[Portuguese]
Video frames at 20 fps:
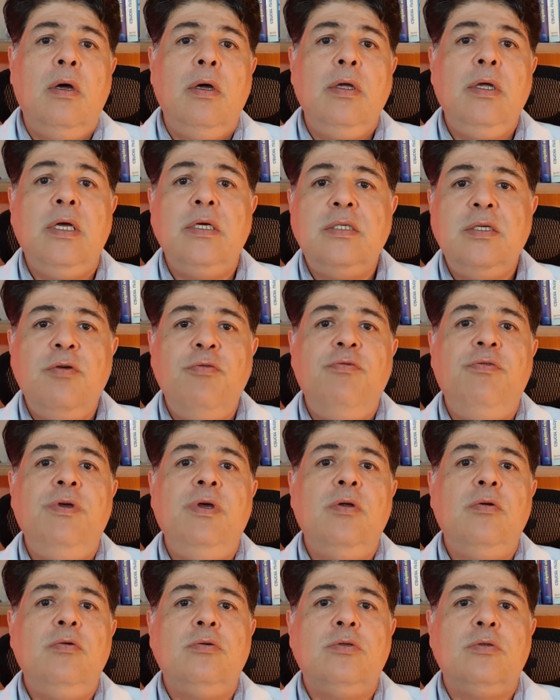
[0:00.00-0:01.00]
E esse
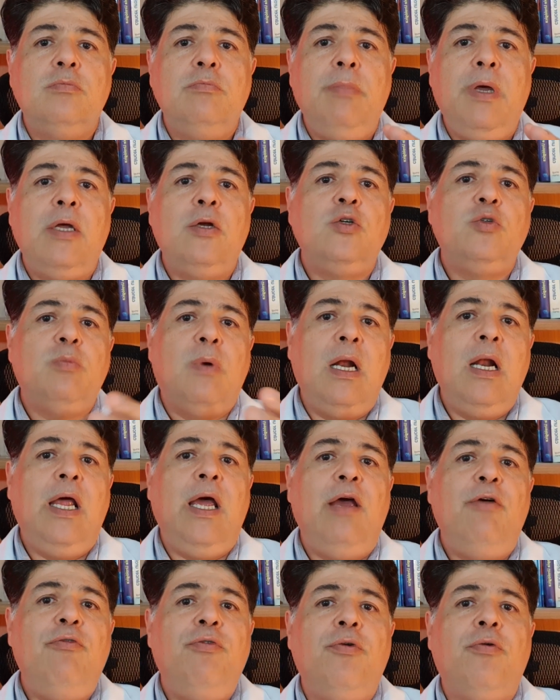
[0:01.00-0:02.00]
vírus menos
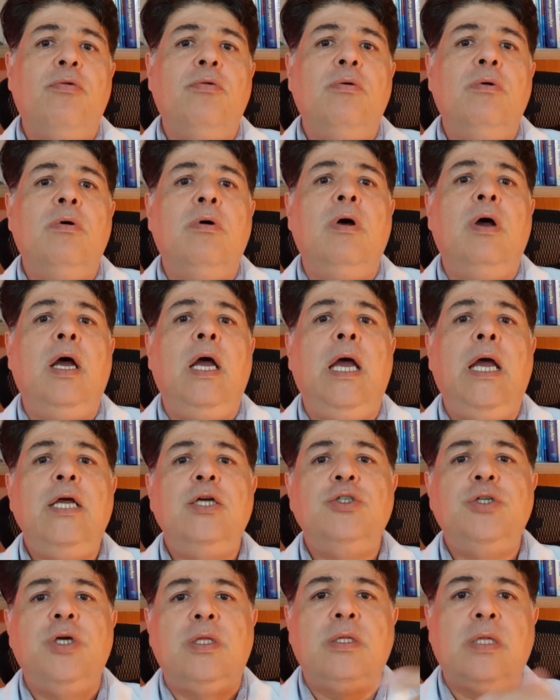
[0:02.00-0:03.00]
maléfico é
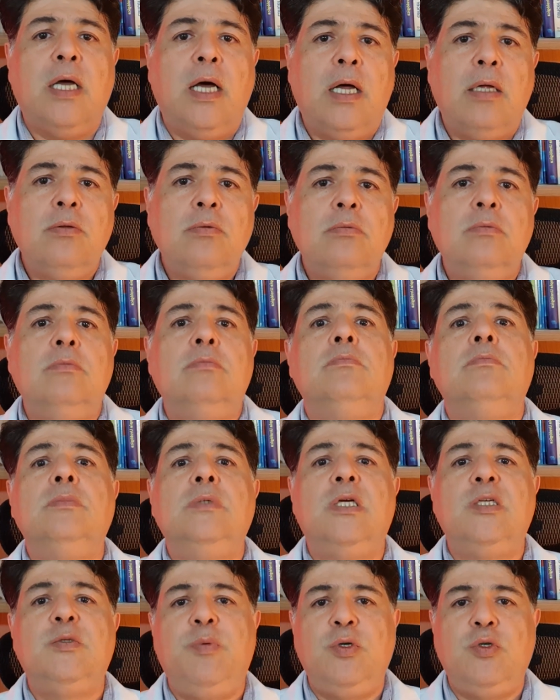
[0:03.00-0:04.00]
injetado
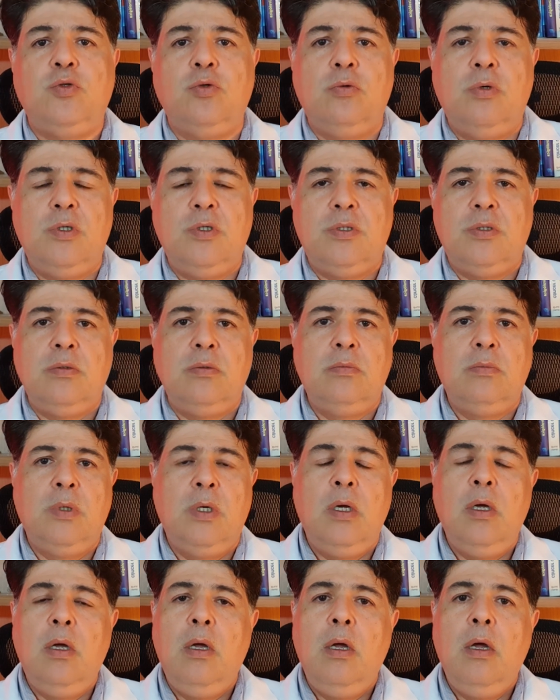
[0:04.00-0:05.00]
nas pessoas.
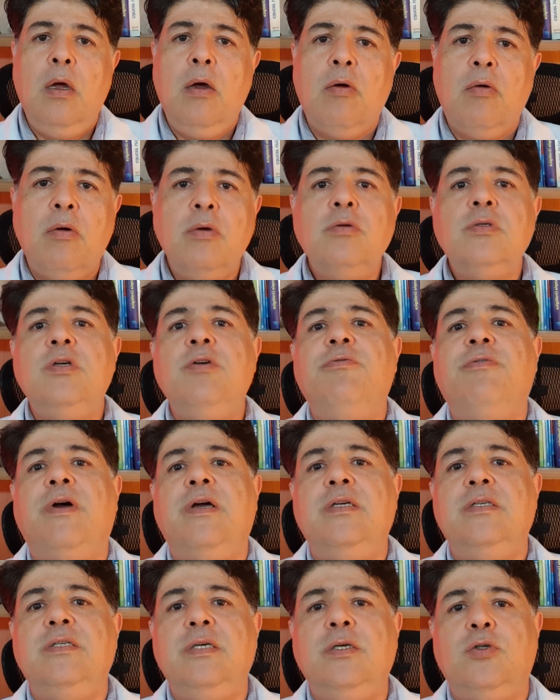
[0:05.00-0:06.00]
Quando se
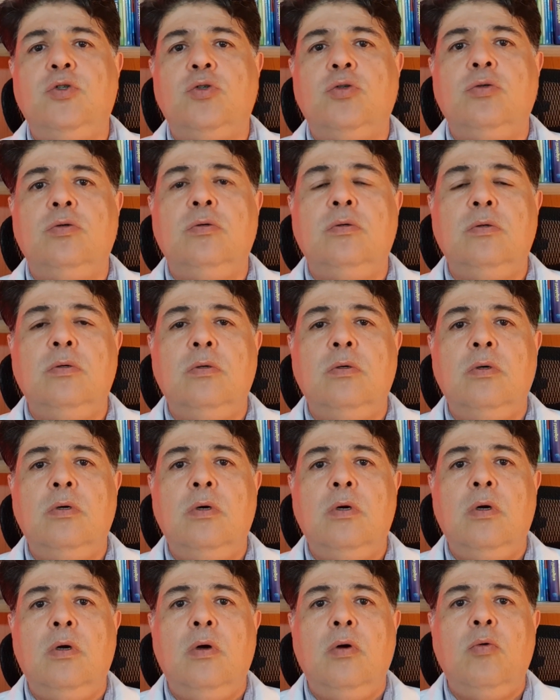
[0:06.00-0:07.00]
faz isso,
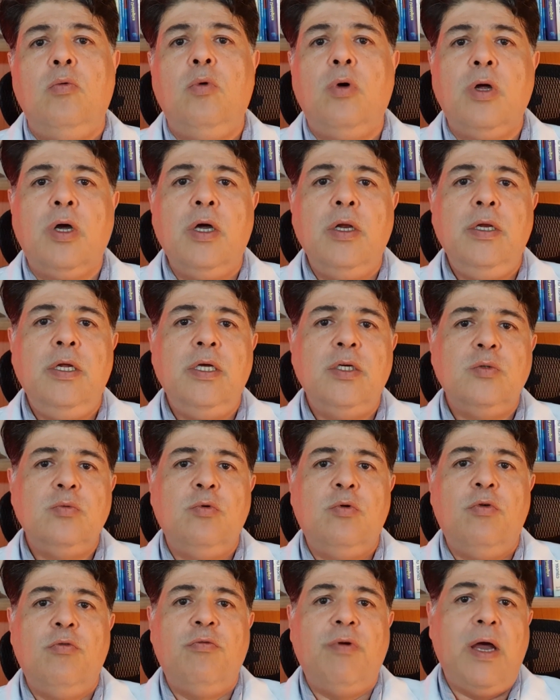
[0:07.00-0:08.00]
o
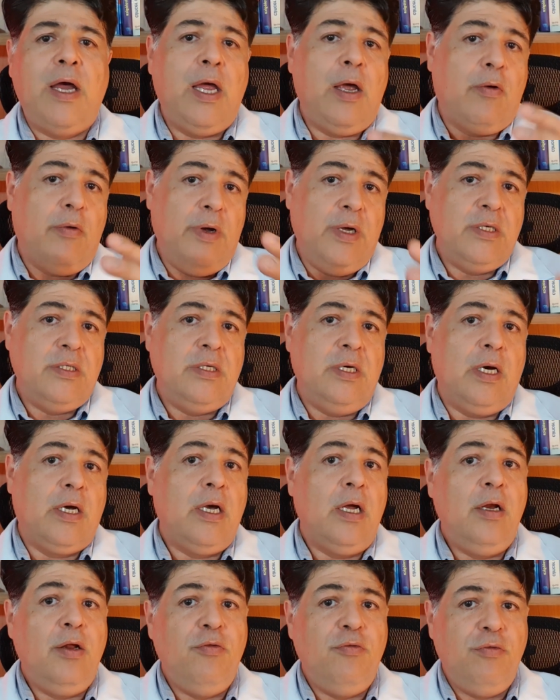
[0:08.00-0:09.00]
organismo vai reconhecer
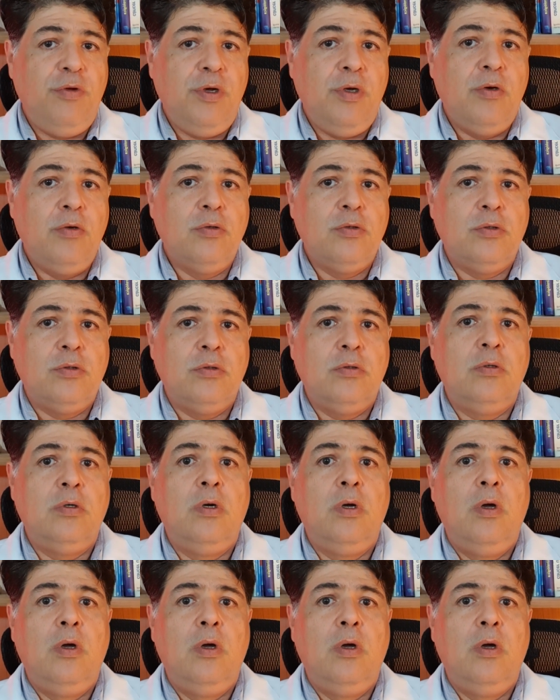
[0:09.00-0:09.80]
aquele vírus